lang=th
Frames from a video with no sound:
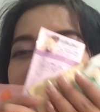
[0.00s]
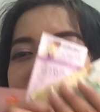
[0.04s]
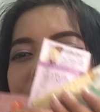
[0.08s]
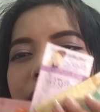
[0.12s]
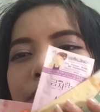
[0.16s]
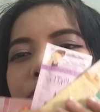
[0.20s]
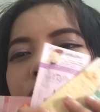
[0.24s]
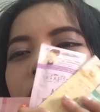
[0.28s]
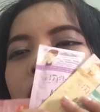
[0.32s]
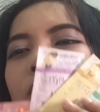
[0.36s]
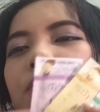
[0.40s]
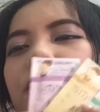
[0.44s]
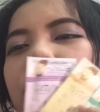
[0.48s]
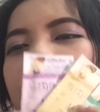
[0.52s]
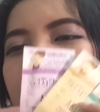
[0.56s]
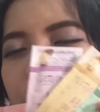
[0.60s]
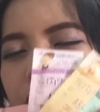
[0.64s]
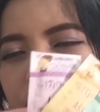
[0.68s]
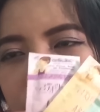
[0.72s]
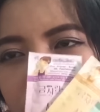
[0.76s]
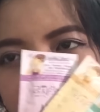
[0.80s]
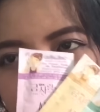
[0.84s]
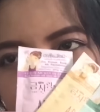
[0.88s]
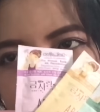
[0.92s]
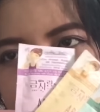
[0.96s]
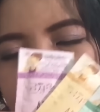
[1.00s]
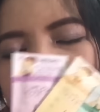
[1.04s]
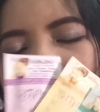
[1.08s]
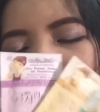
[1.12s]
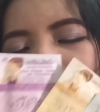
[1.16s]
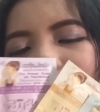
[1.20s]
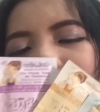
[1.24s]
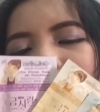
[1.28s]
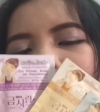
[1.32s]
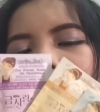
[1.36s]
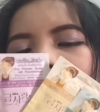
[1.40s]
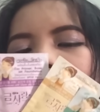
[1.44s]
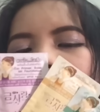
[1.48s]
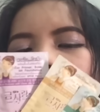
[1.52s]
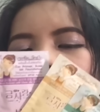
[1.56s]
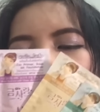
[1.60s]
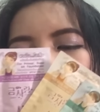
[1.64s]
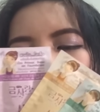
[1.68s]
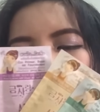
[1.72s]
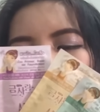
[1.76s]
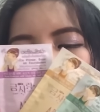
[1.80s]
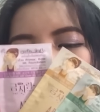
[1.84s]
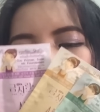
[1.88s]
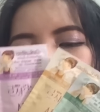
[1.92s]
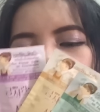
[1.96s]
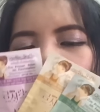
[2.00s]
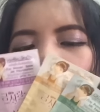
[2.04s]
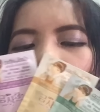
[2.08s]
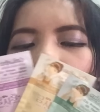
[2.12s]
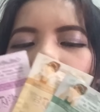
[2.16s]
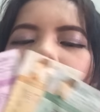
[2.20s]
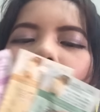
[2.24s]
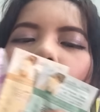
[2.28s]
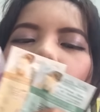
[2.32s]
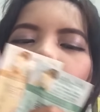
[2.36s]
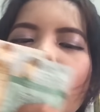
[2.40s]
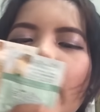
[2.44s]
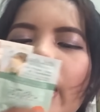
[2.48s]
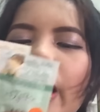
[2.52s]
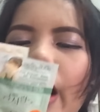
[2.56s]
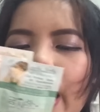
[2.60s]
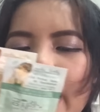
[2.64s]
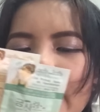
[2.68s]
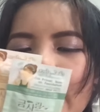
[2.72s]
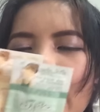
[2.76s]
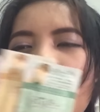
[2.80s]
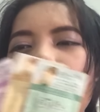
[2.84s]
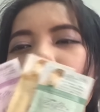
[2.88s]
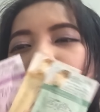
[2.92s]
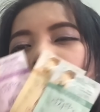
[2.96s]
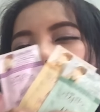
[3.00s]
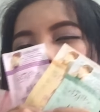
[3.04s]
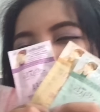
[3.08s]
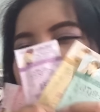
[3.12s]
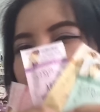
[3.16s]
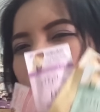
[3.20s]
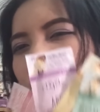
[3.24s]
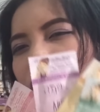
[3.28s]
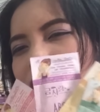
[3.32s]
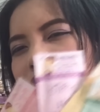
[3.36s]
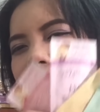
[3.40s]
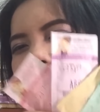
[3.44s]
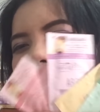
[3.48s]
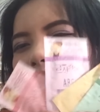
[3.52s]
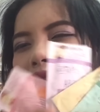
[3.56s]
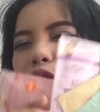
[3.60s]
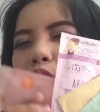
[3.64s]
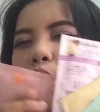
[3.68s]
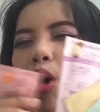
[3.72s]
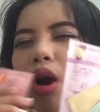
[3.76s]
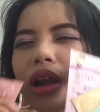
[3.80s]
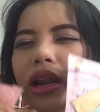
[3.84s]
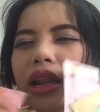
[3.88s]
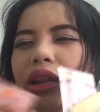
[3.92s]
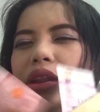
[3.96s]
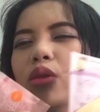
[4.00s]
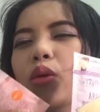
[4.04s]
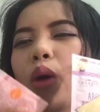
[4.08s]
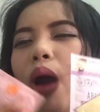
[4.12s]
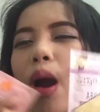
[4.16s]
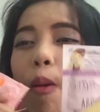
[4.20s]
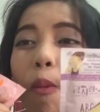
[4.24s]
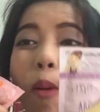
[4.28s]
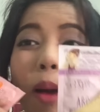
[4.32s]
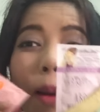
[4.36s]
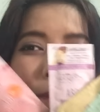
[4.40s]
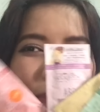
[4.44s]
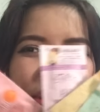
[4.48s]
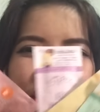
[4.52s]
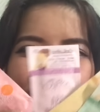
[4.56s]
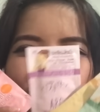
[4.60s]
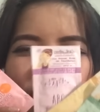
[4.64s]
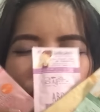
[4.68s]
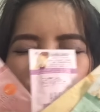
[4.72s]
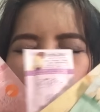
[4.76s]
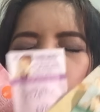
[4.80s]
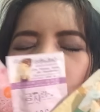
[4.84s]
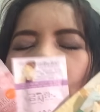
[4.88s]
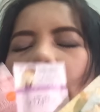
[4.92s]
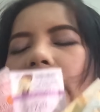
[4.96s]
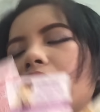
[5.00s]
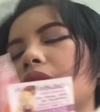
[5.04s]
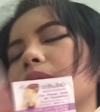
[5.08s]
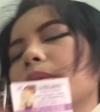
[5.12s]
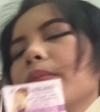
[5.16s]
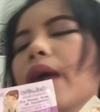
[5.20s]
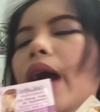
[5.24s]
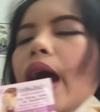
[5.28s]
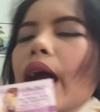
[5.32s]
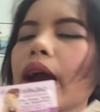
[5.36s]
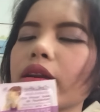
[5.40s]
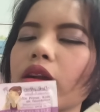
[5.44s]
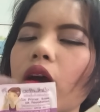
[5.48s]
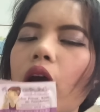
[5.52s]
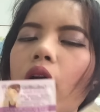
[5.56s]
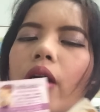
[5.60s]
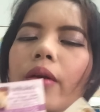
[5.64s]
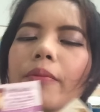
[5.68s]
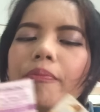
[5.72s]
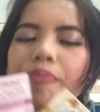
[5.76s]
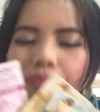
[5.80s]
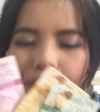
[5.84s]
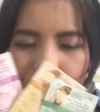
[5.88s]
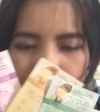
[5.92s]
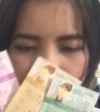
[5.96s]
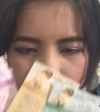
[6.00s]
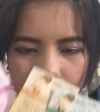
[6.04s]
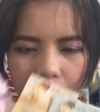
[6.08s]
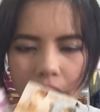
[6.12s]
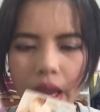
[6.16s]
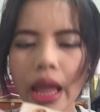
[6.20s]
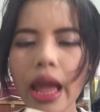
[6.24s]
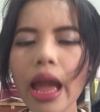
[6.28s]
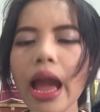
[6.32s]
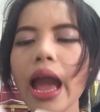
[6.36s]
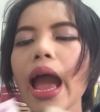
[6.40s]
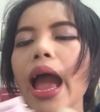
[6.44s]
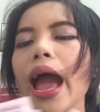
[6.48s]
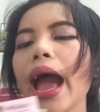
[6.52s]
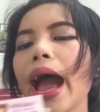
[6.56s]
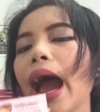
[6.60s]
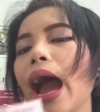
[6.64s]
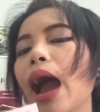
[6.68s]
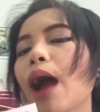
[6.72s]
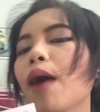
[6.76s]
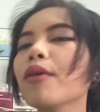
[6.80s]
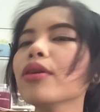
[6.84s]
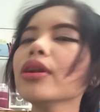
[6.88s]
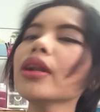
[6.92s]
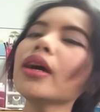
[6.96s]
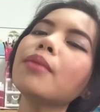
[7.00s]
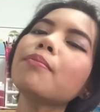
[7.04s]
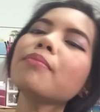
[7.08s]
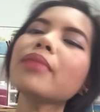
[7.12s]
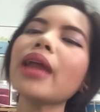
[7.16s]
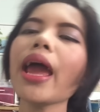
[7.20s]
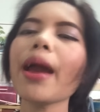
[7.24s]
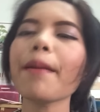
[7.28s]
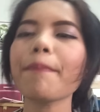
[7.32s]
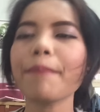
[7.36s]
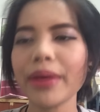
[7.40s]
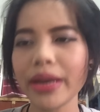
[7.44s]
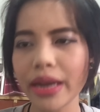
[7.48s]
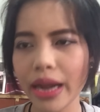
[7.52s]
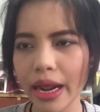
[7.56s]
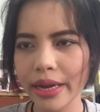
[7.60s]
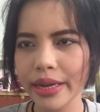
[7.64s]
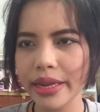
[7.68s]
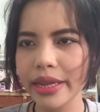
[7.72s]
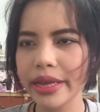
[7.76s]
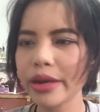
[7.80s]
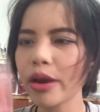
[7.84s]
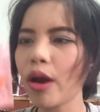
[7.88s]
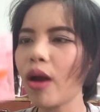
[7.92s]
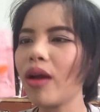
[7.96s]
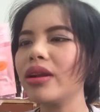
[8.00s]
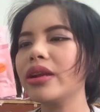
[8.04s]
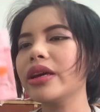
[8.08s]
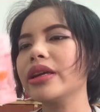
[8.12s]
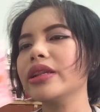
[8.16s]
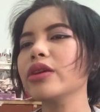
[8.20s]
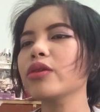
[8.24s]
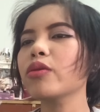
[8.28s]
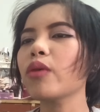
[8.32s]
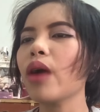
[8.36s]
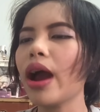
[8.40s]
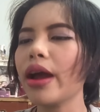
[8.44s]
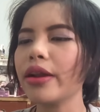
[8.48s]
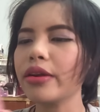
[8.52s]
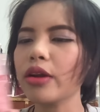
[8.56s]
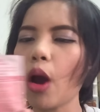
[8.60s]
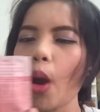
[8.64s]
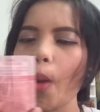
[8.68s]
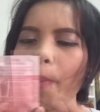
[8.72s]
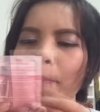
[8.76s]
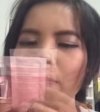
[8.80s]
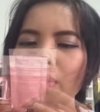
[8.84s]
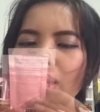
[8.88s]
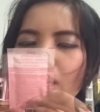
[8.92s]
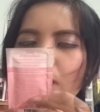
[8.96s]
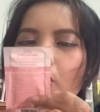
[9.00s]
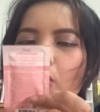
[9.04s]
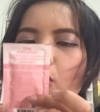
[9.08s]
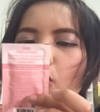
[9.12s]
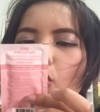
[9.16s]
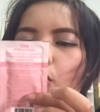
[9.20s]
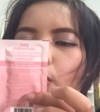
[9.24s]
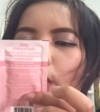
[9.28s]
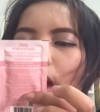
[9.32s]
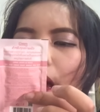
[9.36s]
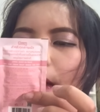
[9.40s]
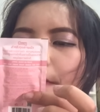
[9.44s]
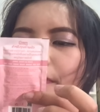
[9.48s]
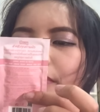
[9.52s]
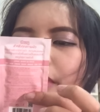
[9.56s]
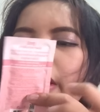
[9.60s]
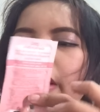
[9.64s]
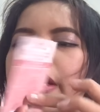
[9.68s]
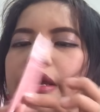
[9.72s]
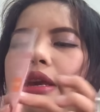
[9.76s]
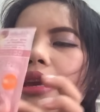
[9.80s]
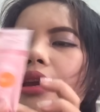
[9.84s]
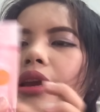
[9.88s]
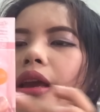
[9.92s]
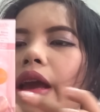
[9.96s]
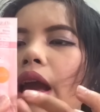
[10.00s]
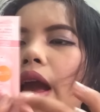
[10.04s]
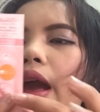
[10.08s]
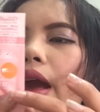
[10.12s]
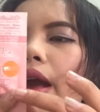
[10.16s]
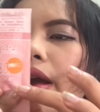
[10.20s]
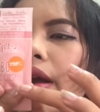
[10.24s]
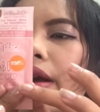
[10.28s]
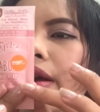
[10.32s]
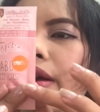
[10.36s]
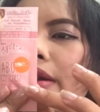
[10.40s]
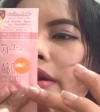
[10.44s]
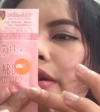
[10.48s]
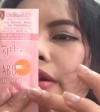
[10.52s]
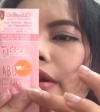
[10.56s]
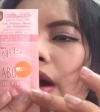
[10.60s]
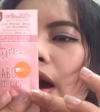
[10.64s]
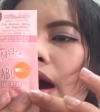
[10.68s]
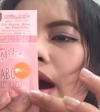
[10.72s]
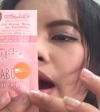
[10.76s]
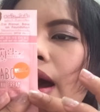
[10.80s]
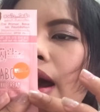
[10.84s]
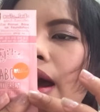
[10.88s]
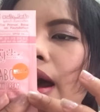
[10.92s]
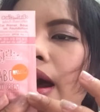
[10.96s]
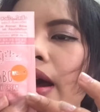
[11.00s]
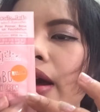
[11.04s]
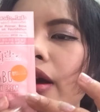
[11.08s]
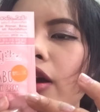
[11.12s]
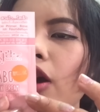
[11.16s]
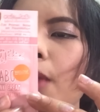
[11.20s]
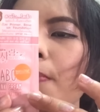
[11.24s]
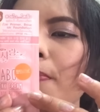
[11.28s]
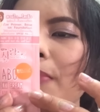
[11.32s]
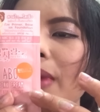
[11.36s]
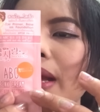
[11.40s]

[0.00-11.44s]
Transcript: ติดบนผิวหน้านาน เช่นเดียวกันเนาะเดี๋ยวยังไงเดี๋ยวเอ็มาบอกแต่ละตัวกันเลยดีกว่าว่าเป็นสูตรไหนกันบ้างเนาะเอาเริ่มแรกเป็นอันนี้ก่อนเลยดีกว่าเนาะชมพูแบบนี้นะคะก็